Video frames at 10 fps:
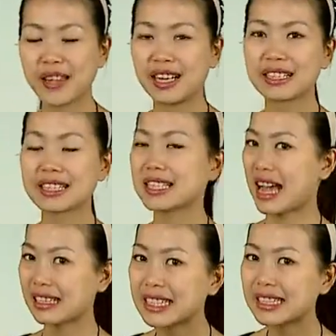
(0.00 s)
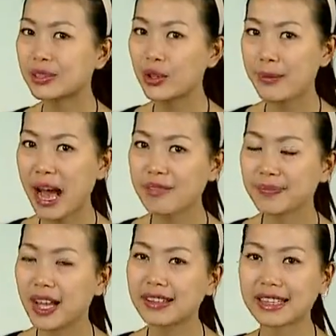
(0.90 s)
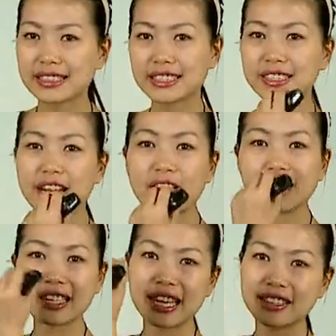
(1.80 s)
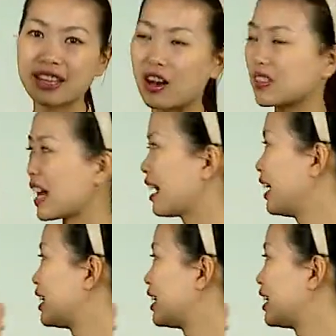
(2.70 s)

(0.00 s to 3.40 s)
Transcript: 嗯，四加四，对吧？那吃掉的那一条呢？